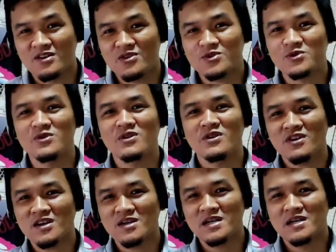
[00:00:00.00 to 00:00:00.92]

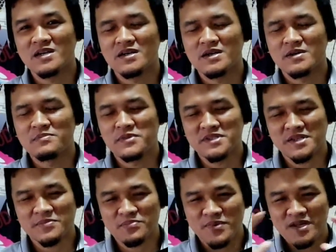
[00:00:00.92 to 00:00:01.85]
Rasulullah
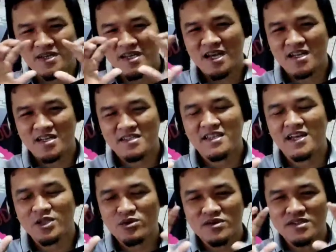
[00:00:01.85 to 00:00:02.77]
menyampaikan
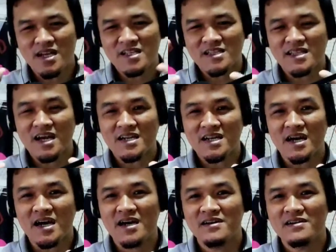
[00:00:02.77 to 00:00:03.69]
satu di
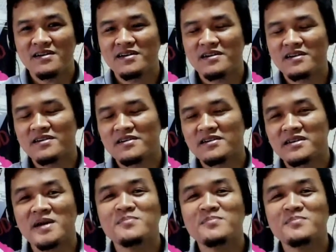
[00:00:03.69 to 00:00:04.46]
antara rambu eh,